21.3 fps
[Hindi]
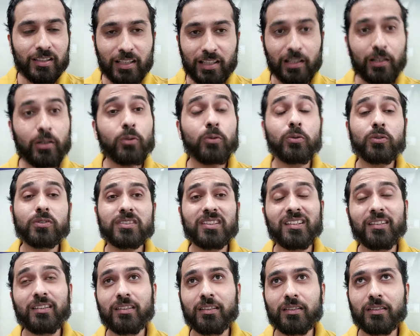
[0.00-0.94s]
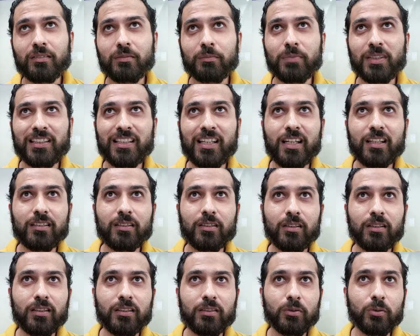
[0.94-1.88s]
घरेलू नुस्खा बताया
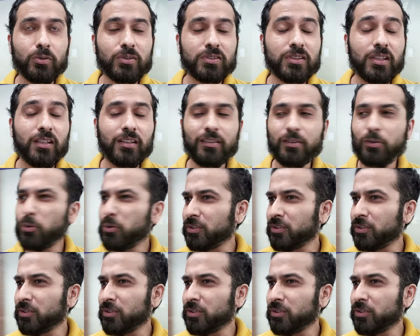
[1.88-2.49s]
था नुस्खा